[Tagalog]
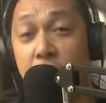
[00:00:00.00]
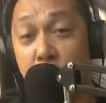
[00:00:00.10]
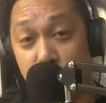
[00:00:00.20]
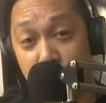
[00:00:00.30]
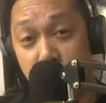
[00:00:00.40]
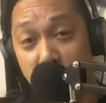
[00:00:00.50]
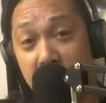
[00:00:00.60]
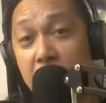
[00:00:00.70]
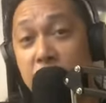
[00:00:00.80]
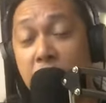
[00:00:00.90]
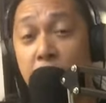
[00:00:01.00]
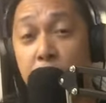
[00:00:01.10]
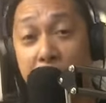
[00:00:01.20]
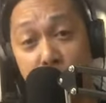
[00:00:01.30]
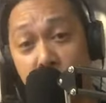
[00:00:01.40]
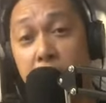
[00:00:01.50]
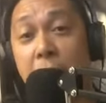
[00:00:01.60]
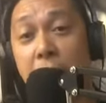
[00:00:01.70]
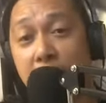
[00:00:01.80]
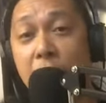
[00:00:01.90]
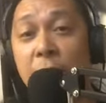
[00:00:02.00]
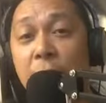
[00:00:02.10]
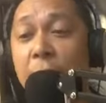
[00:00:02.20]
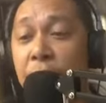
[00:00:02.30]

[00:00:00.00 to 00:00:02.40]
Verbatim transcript: ang YouTube page, ang Pinoy Maneho.